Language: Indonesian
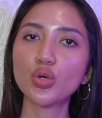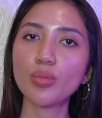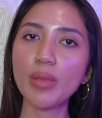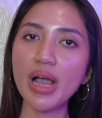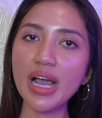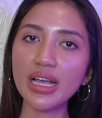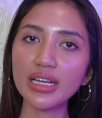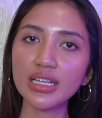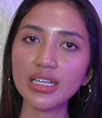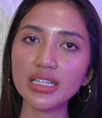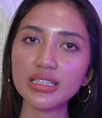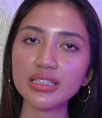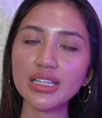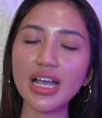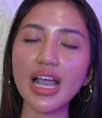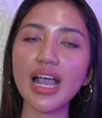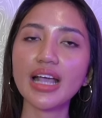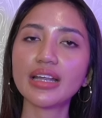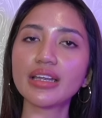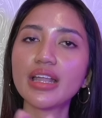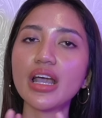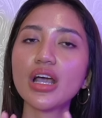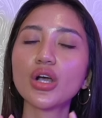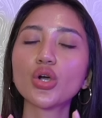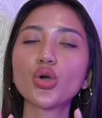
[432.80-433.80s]
Maret
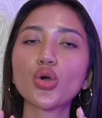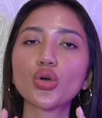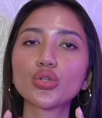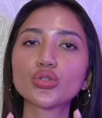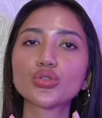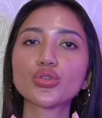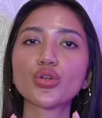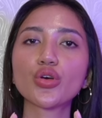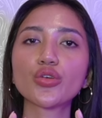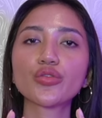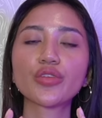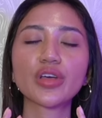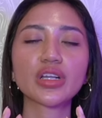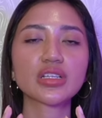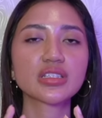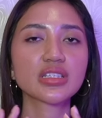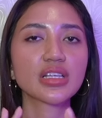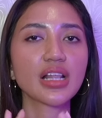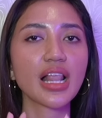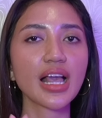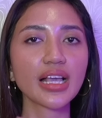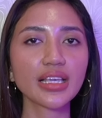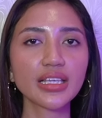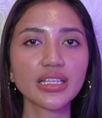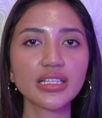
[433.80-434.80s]
ada kontroversi
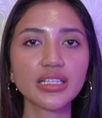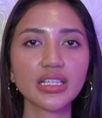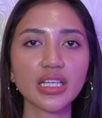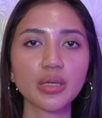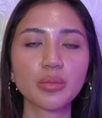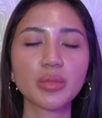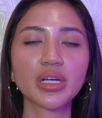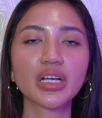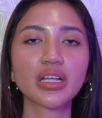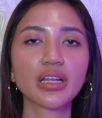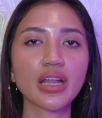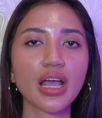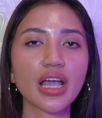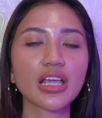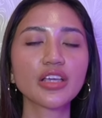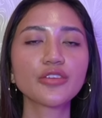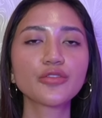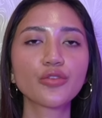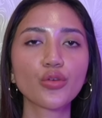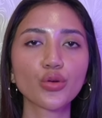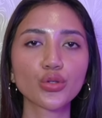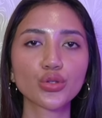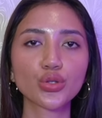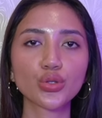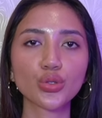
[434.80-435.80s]
lagi nih mengenai
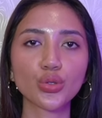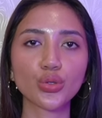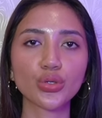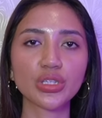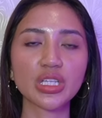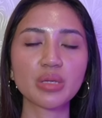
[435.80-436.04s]
foto